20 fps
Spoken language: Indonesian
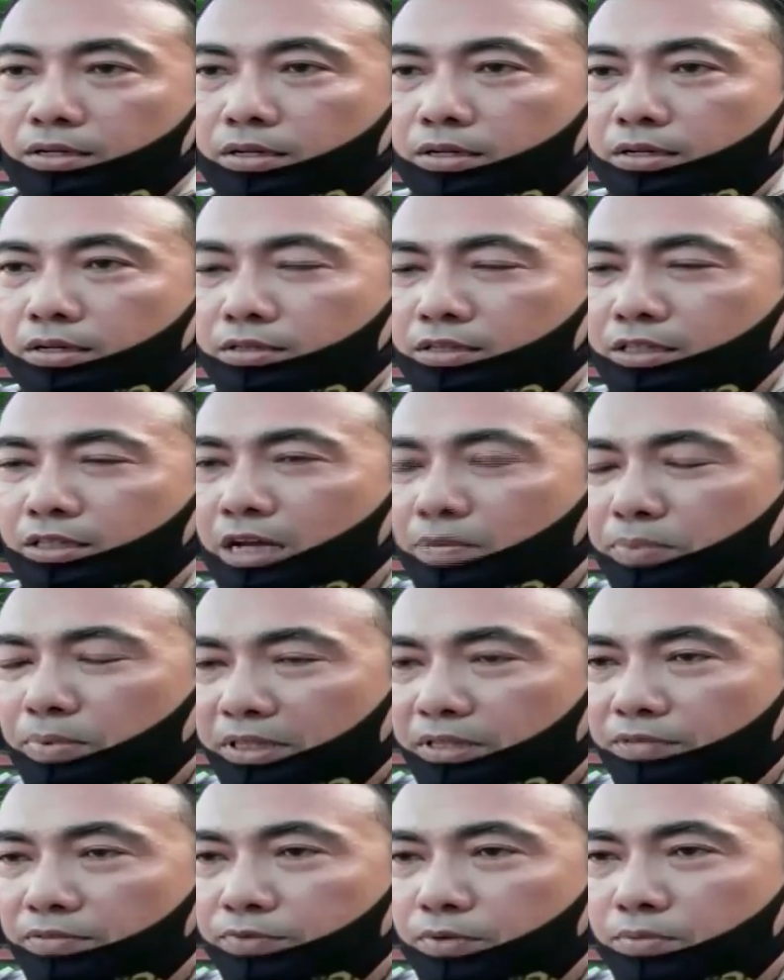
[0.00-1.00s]
e,
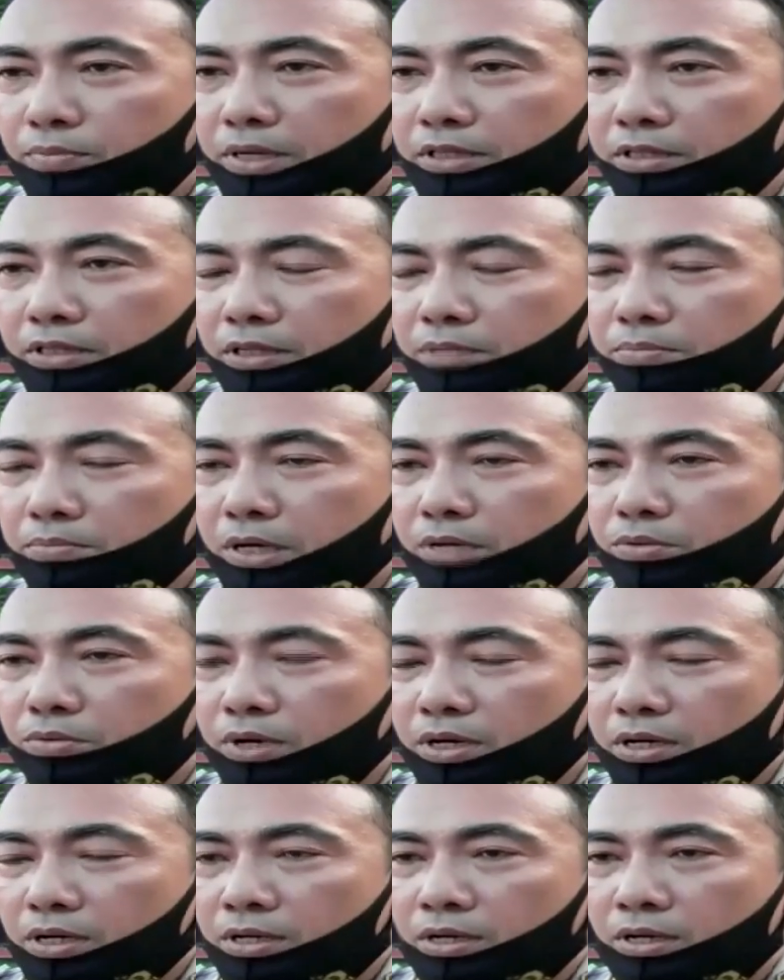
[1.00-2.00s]
didapat informasi
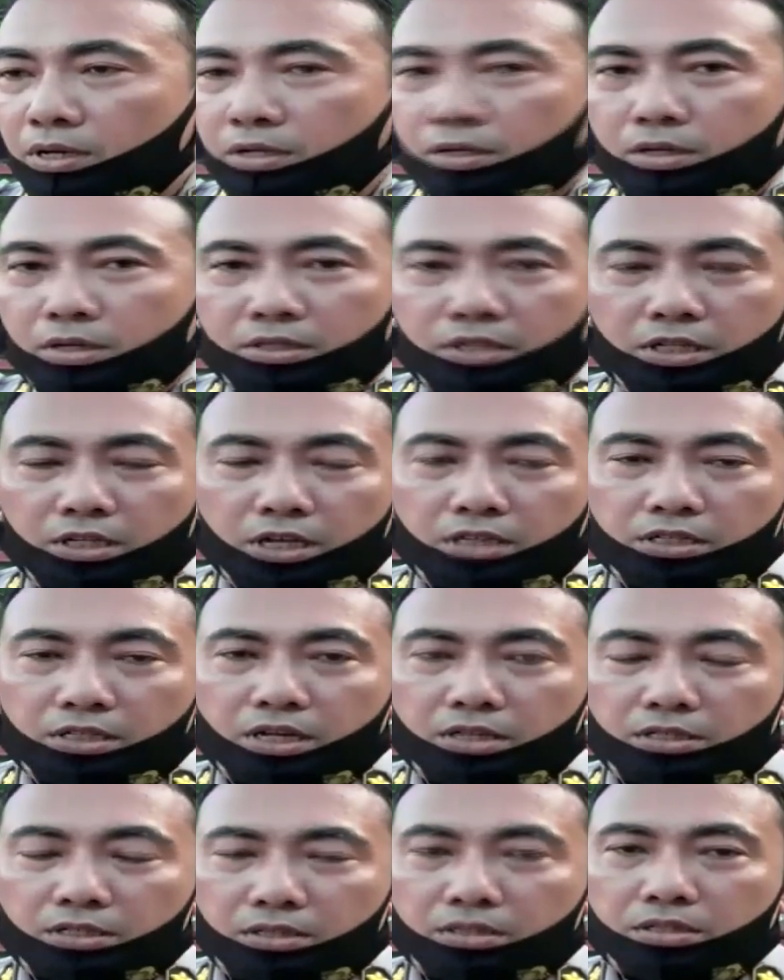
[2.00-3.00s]
bahwa ketiga
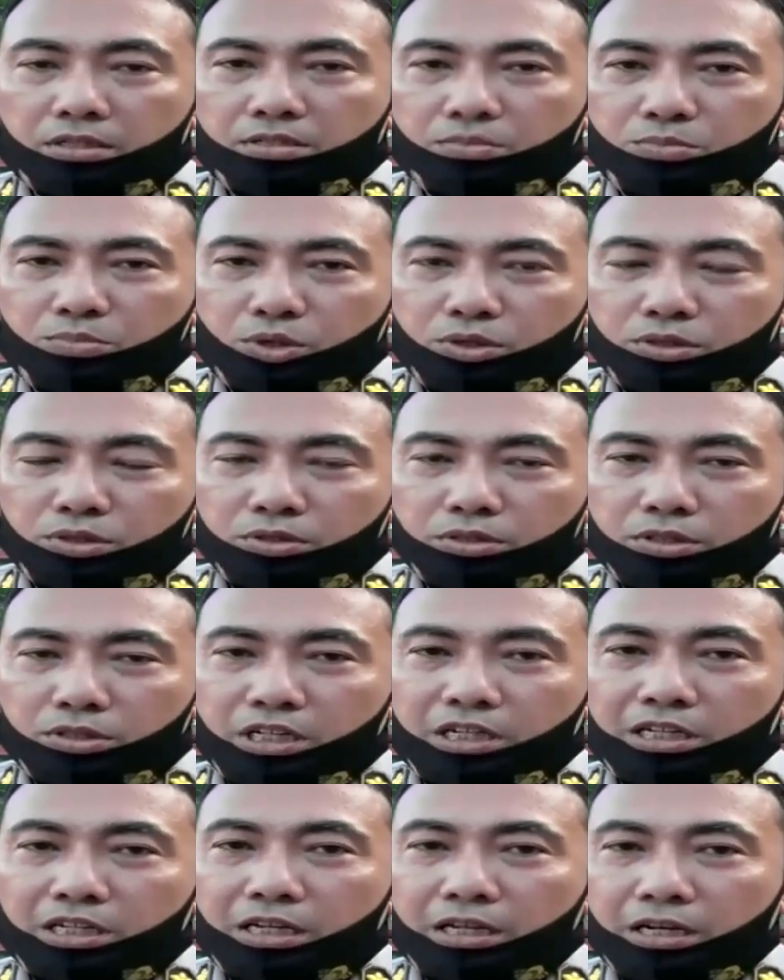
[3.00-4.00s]
jenazah tersebut
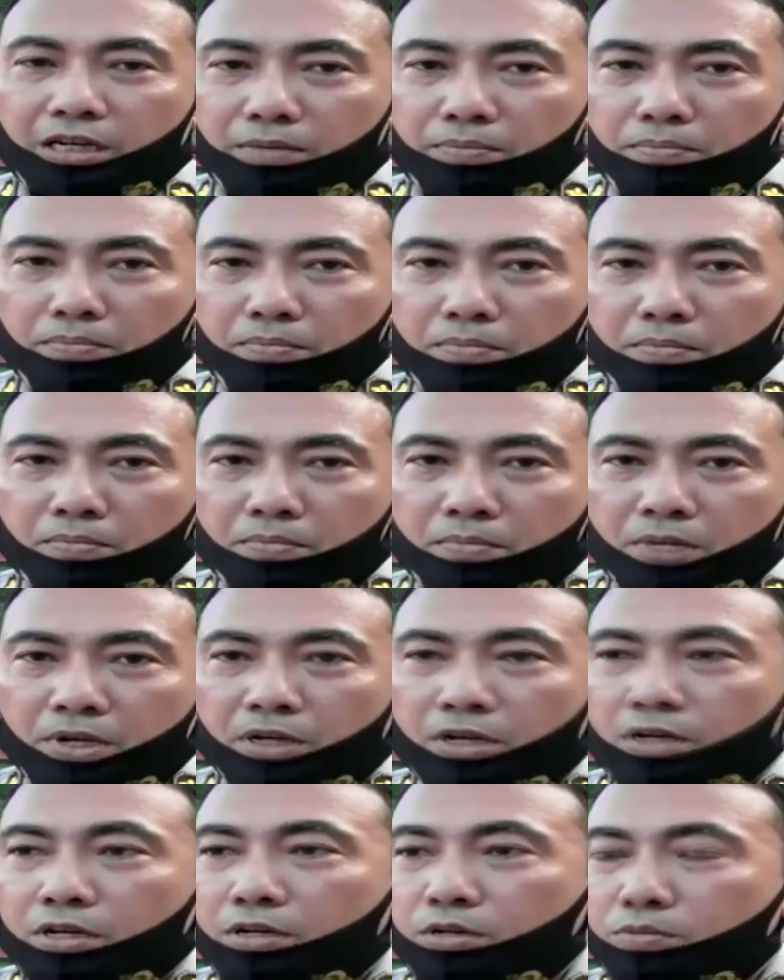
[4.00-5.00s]
dikirim
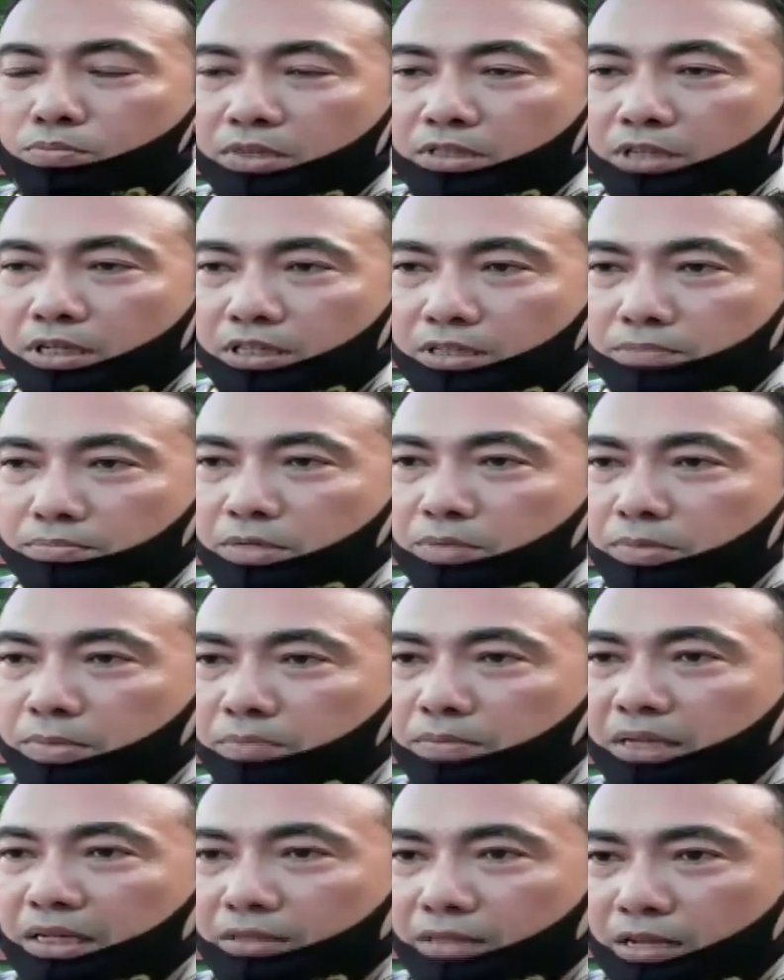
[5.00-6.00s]
ke Rumah Sakit
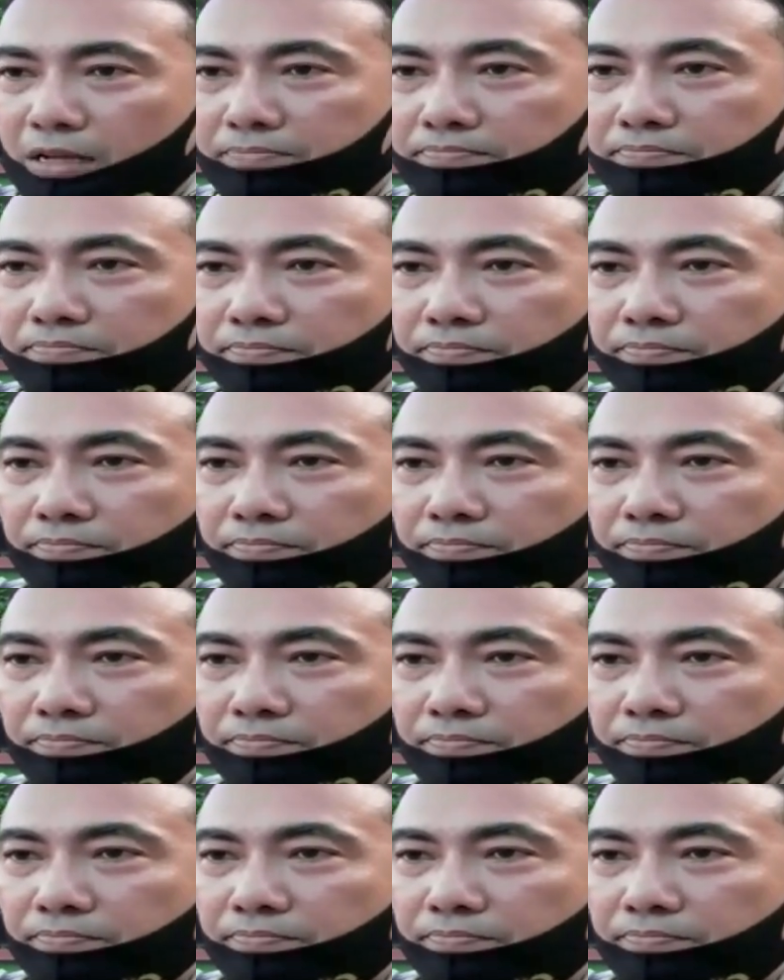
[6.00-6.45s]
BP Batam.